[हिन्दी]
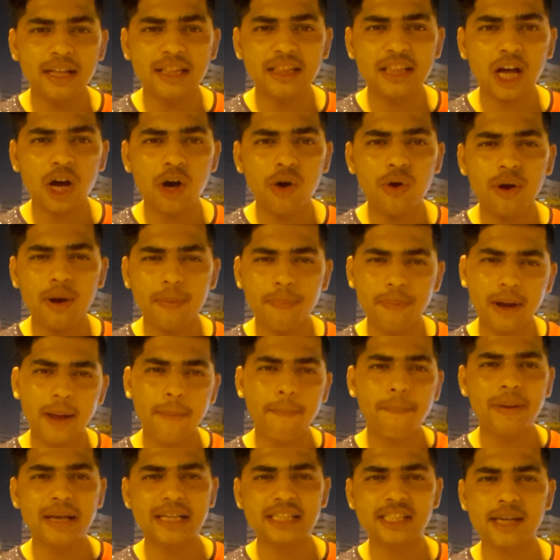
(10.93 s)
मत आओ अपना
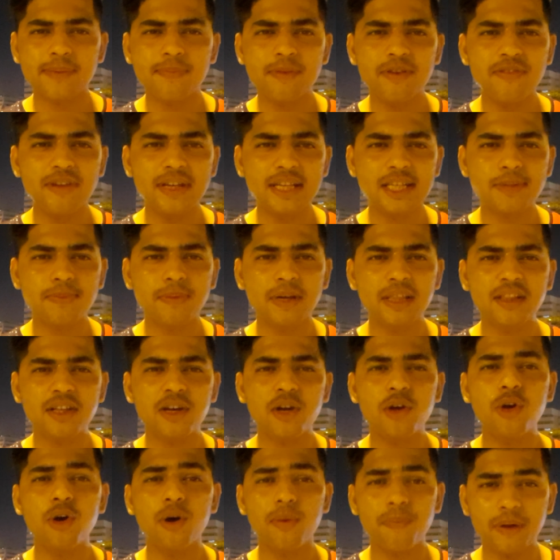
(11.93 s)
पैसा भी वेस्ट मत
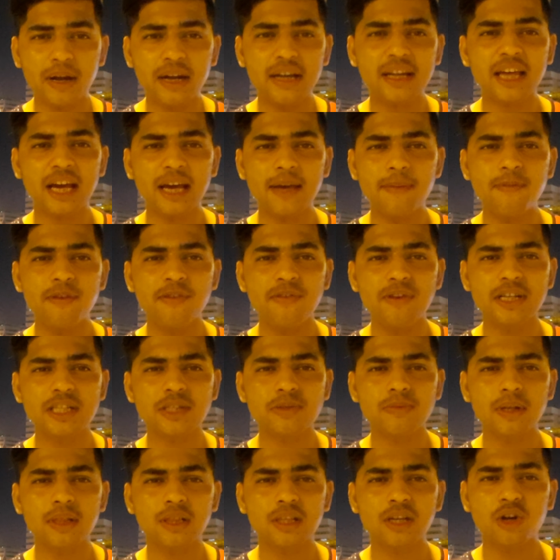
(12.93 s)
करो अपना टाइम भी
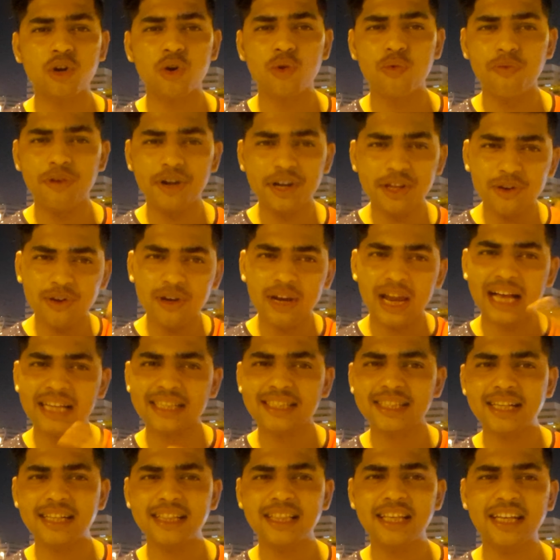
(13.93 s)
वेस्ट मत करो वीडियो
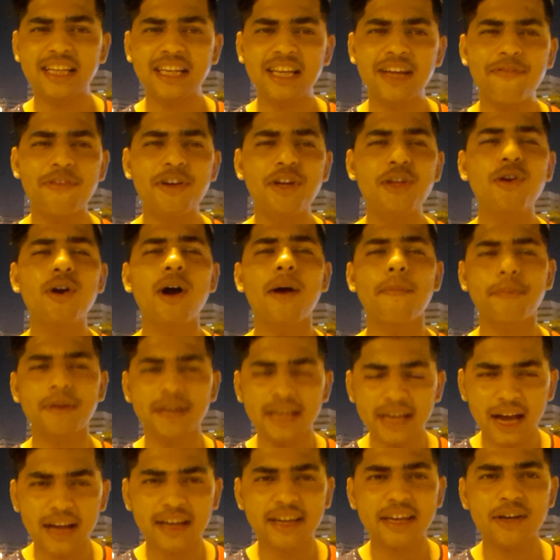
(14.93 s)
लास्ट तक देखना वीडियो
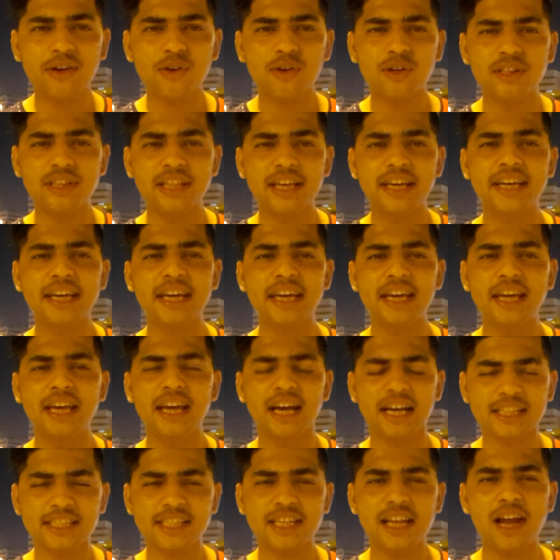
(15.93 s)
आपकी आंखें खोल देगी
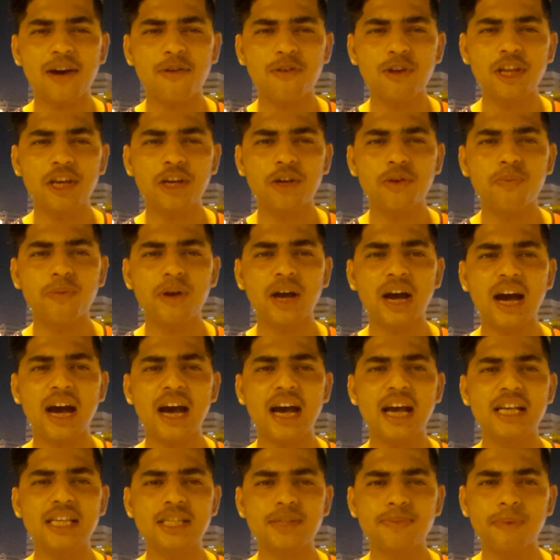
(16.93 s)
अस्सलाम वालेकुम
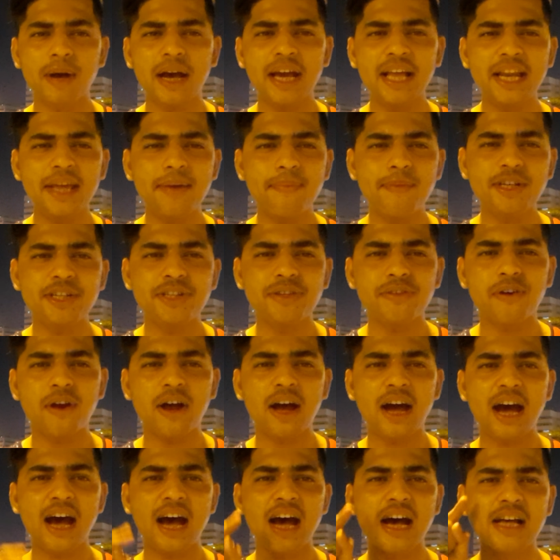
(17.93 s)
गाइस माय नेम इज
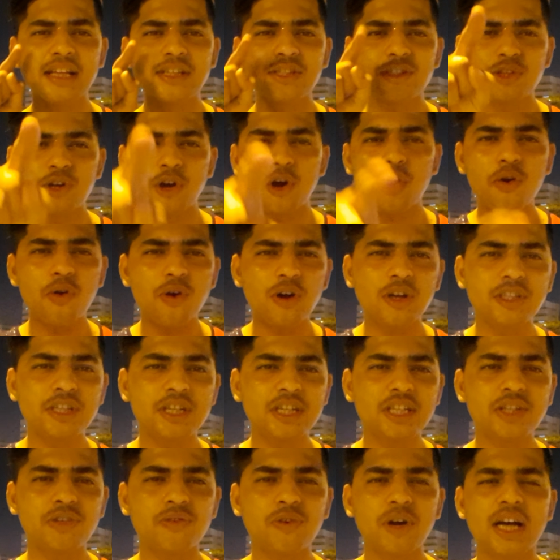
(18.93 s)
शिराज यू
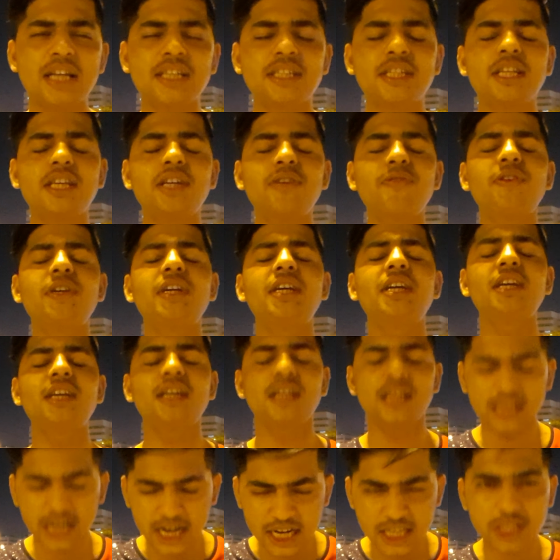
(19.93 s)
वाचिंग शिराज टीवी
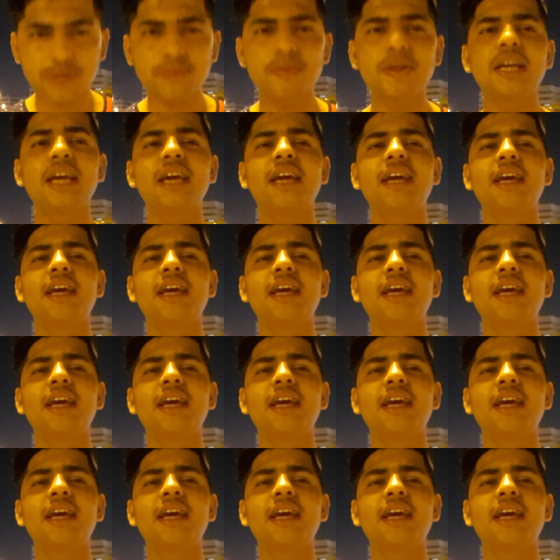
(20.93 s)
लेट्स